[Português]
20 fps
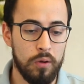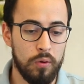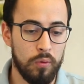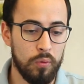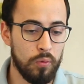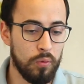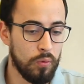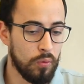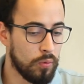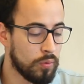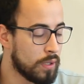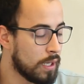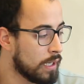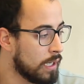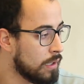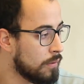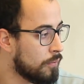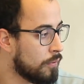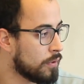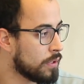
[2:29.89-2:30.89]
O, o que, que
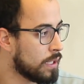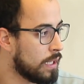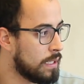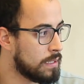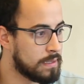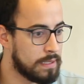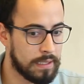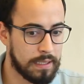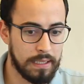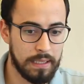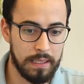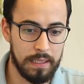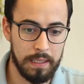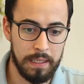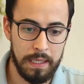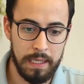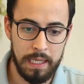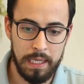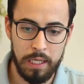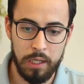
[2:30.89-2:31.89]
ele fornece aqui?
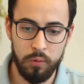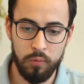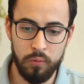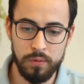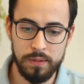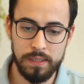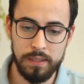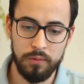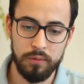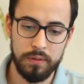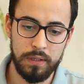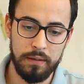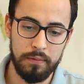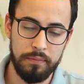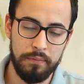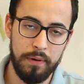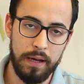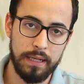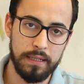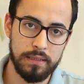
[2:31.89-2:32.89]
Eu consigo ter
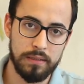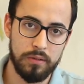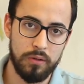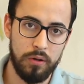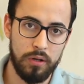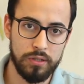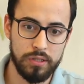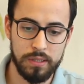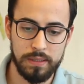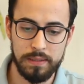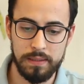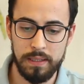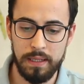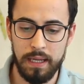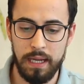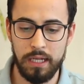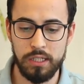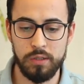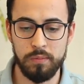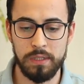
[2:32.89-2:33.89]
várias lojas
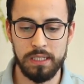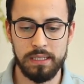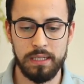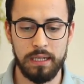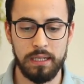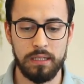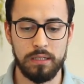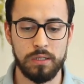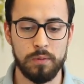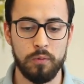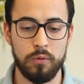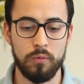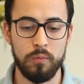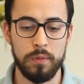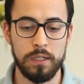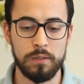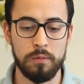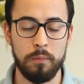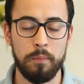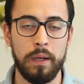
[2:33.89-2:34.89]
administradas por um
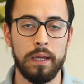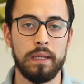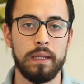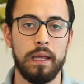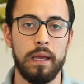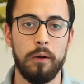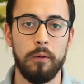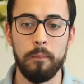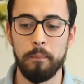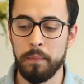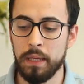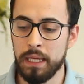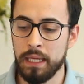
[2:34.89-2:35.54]
mesmo painel